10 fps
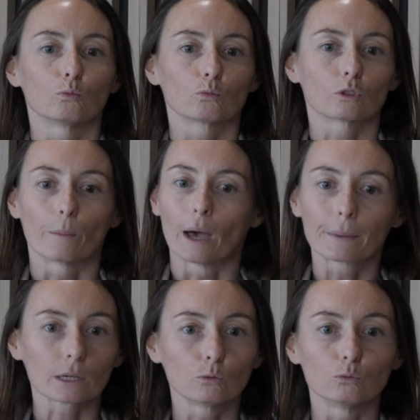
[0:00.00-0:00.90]
Ça m'a
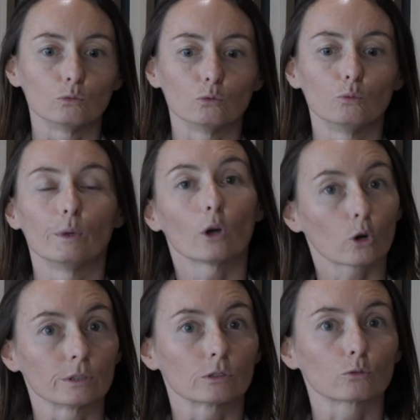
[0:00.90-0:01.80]
appris une, meilleure
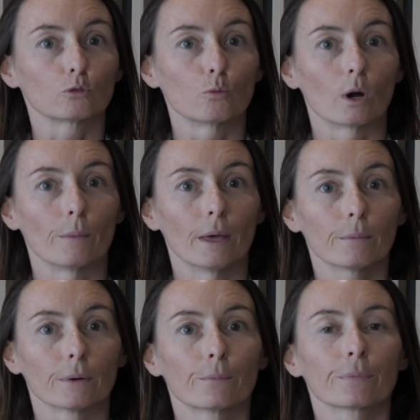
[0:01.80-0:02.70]
connaissance de
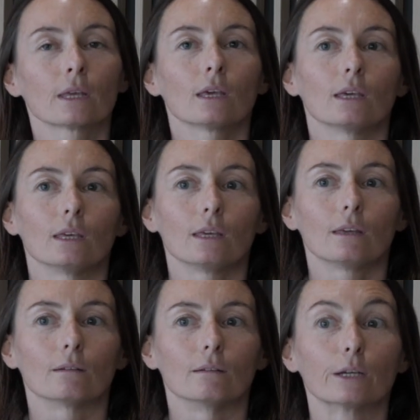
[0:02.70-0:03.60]
moi-même
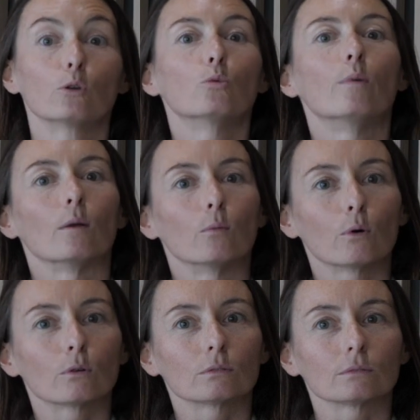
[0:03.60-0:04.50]
et,
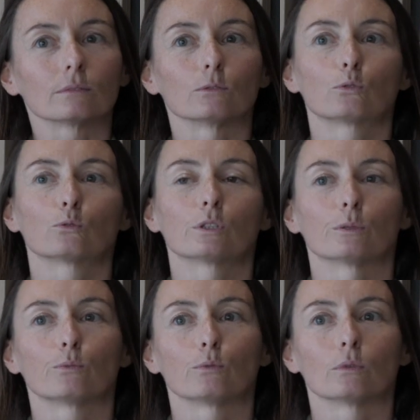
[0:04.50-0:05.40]
globalement, du coup, j'ai
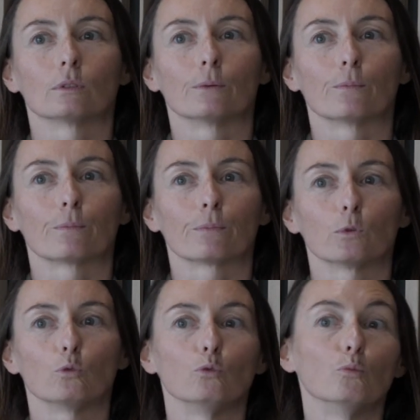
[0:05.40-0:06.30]
pu
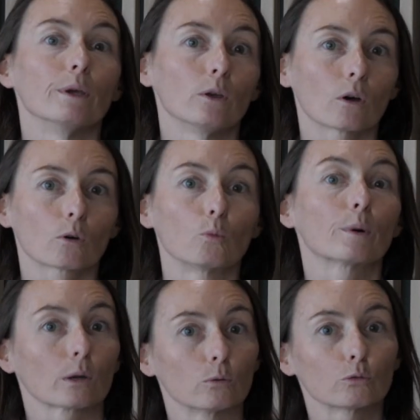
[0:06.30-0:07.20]
une meilleure
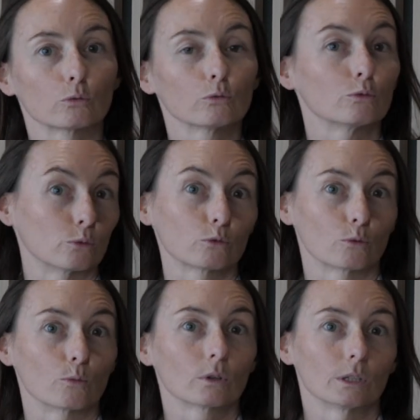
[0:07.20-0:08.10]
compréhension du
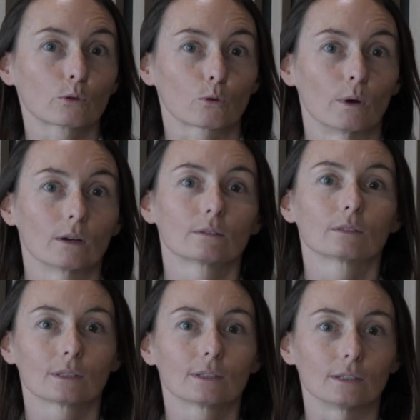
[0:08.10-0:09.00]
fonctionnement de l'être humain.
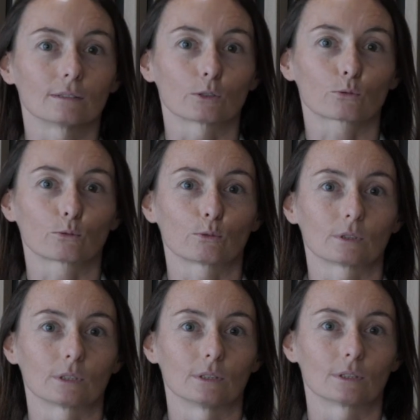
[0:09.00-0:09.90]
Et ça, je trouve que
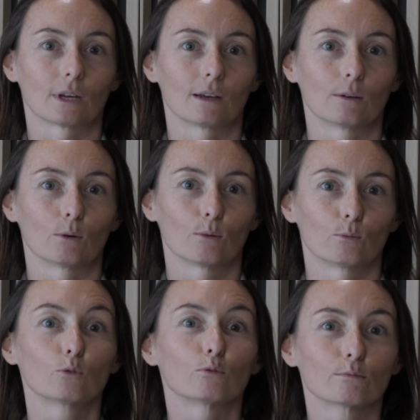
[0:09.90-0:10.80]
c'est déjà
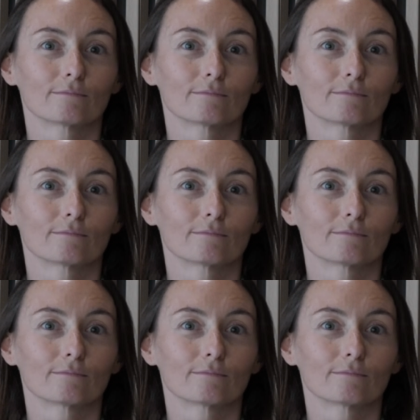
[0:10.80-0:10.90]
beaucoup.